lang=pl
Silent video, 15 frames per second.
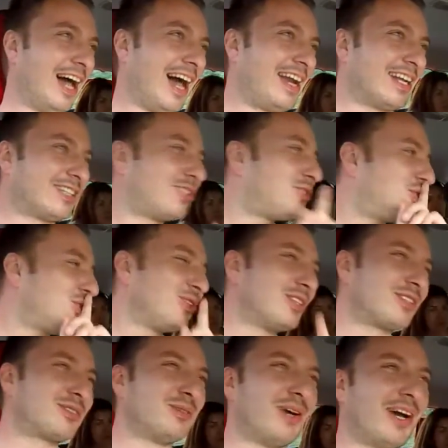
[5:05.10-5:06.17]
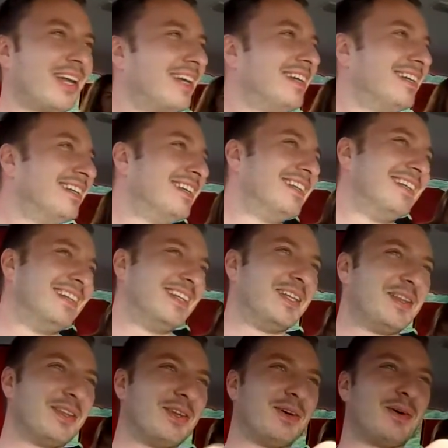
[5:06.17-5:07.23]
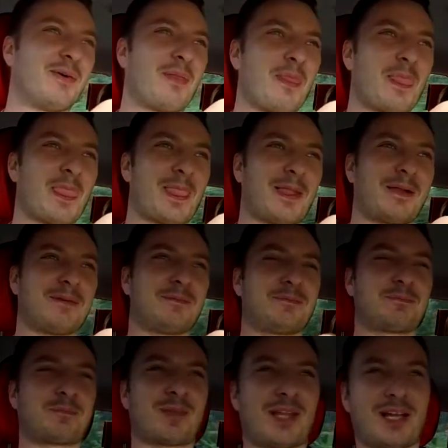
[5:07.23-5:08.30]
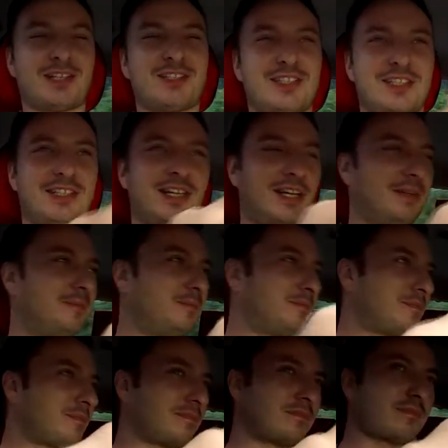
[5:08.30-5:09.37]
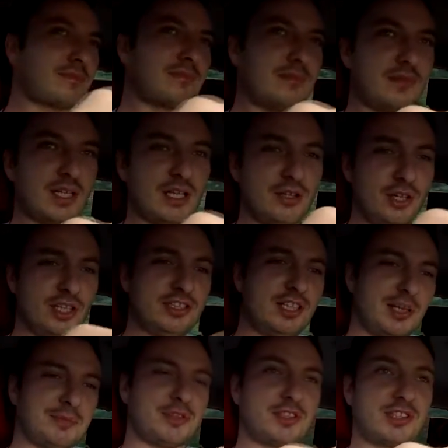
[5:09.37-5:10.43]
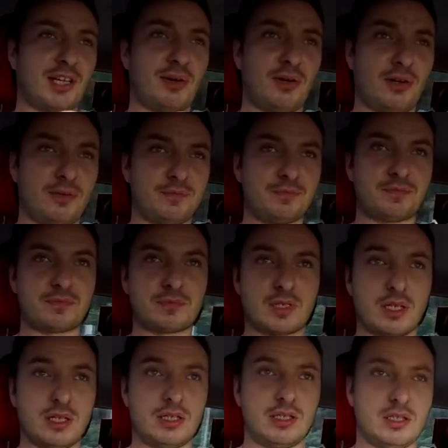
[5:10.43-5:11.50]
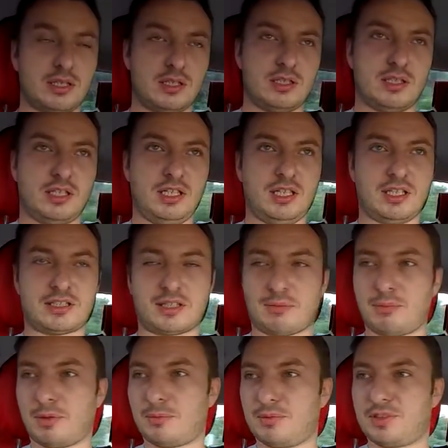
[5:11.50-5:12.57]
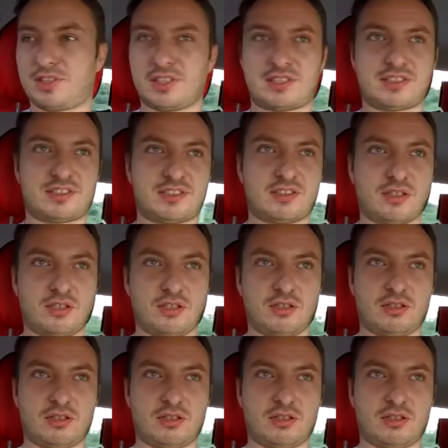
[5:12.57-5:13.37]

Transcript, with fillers: ale nie słuchaj no. także ten no jeszcze nam zostało ile tam mamy ze 100